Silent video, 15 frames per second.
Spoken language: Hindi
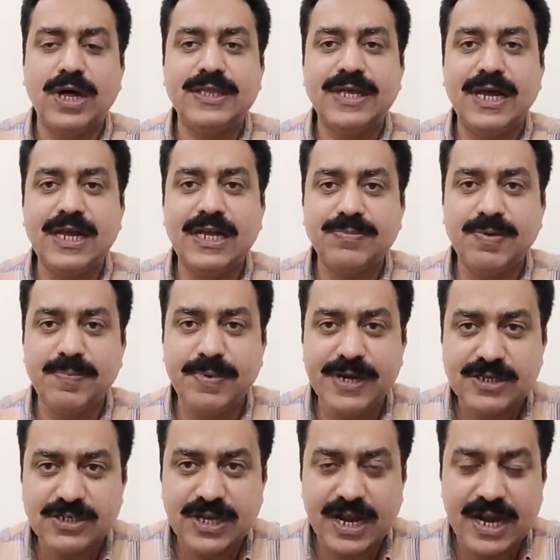अदालत में
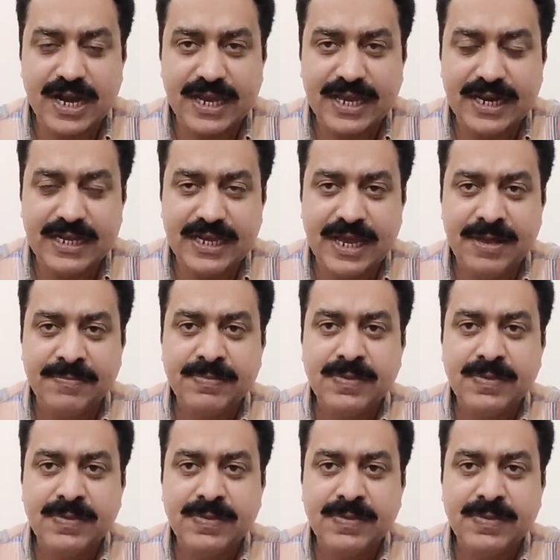पेश करने के लिए